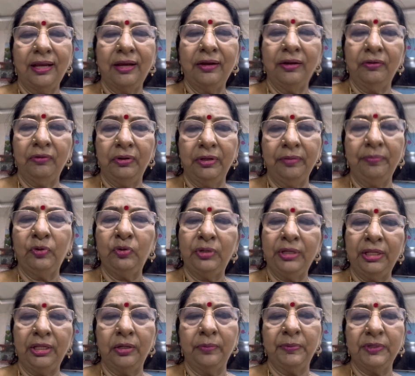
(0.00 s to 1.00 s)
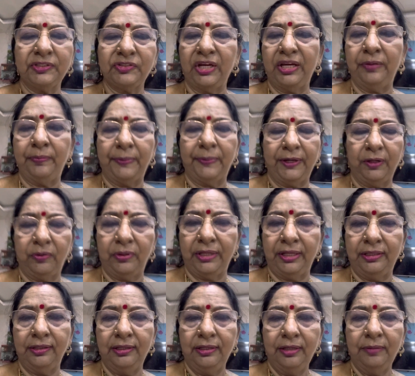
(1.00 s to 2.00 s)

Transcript: அவங்க முட்டி ரொம்ப ஸ்ட்ரெயின் பண்ணக்கூடாது